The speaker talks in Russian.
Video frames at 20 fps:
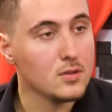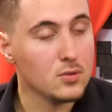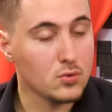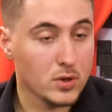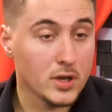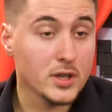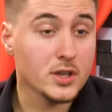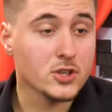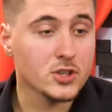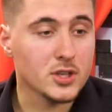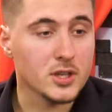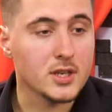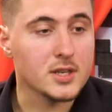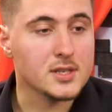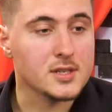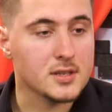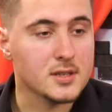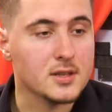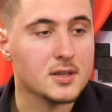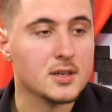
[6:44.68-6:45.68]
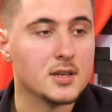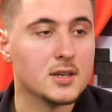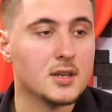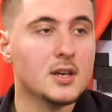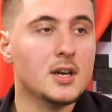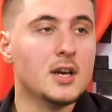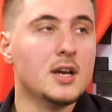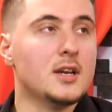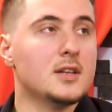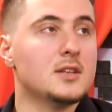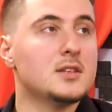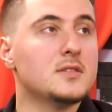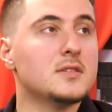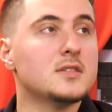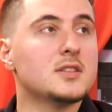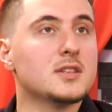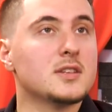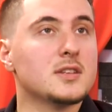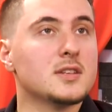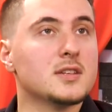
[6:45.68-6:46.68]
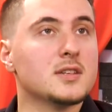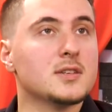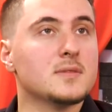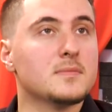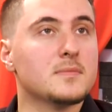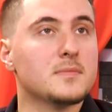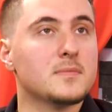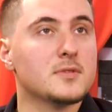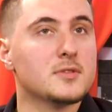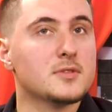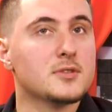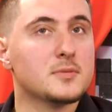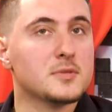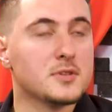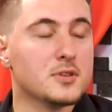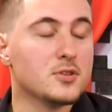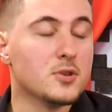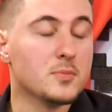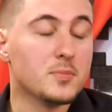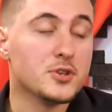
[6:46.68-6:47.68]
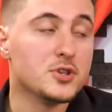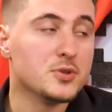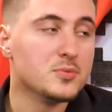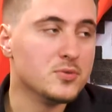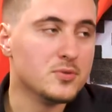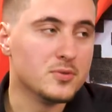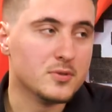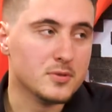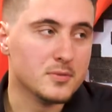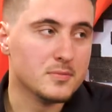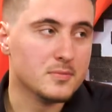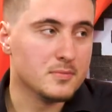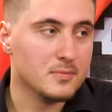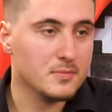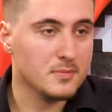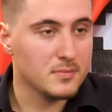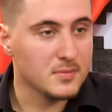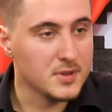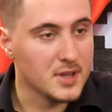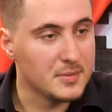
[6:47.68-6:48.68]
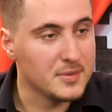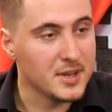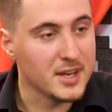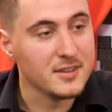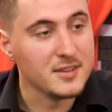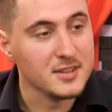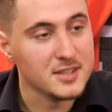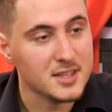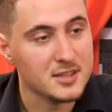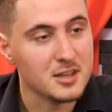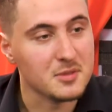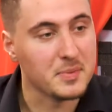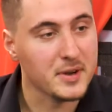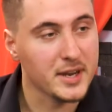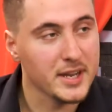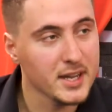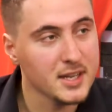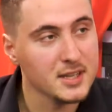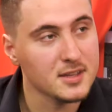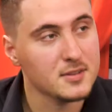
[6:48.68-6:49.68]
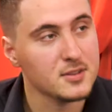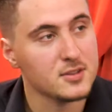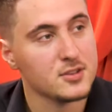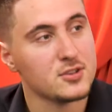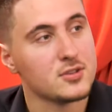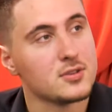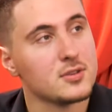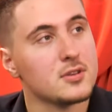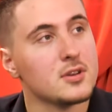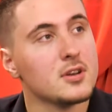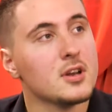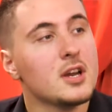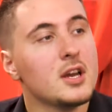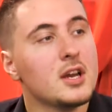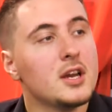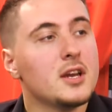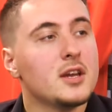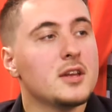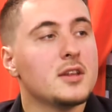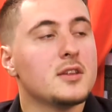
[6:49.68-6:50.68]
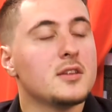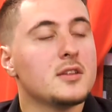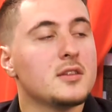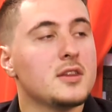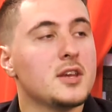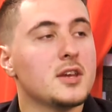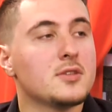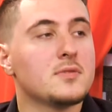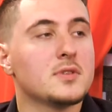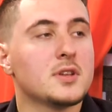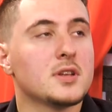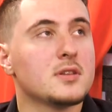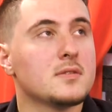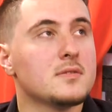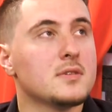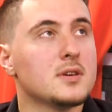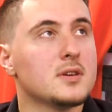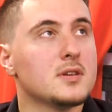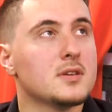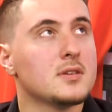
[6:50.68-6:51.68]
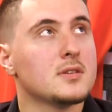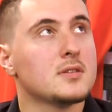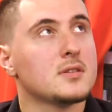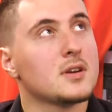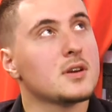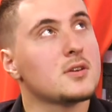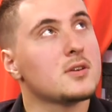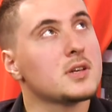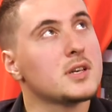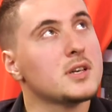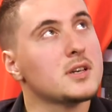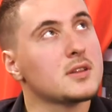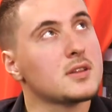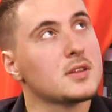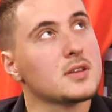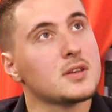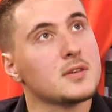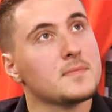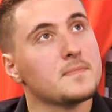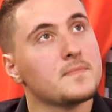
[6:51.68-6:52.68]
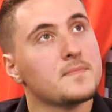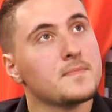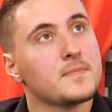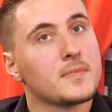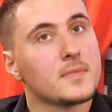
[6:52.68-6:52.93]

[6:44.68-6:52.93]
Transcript: Ну, конечно, есть. Это действительно, собственно, то, почему нам нравился этот проект, что нет вот этого каких-то